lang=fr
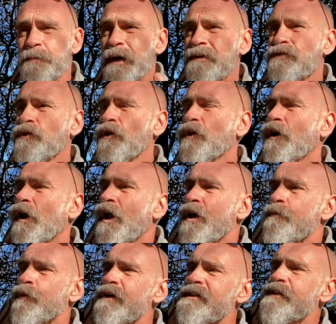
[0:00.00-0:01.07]
Parce que
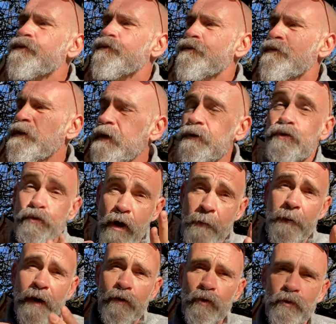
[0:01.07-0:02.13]
moi, si tu viens, toi,
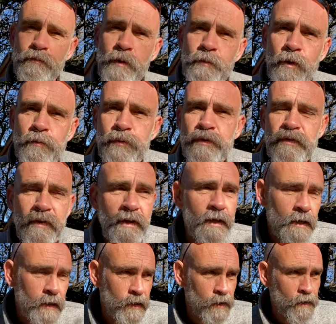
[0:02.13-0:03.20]
par contre, me proposer
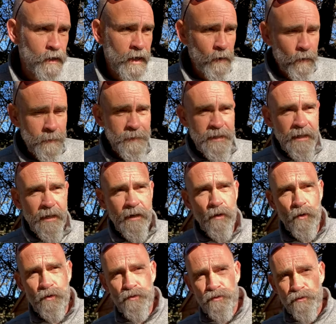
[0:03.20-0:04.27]
euh, un webinaire
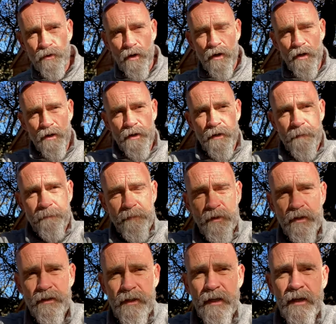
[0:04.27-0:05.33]
autour euh,
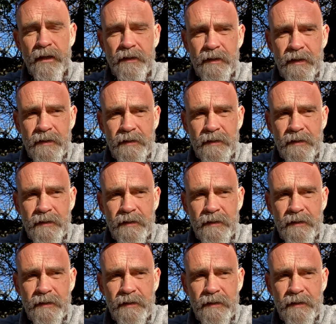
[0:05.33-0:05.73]
des,